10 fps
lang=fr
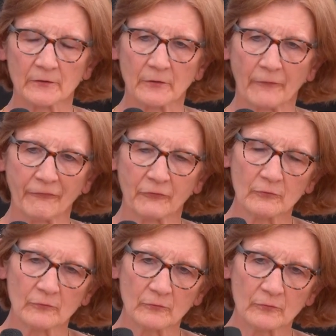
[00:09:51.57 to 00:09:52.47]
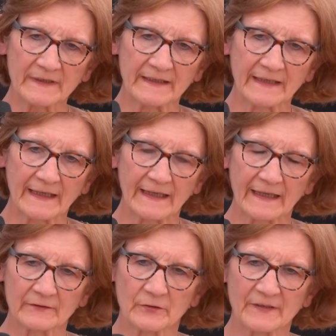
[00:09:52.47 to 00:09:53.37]
de fond qui
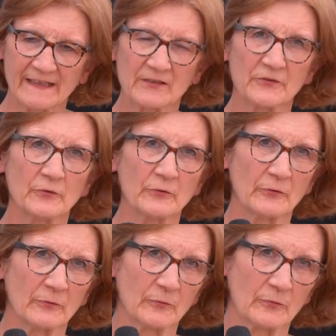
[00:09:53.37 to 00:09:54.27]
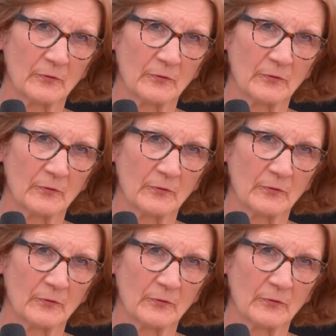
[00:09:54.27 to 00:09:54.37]
a donné lieu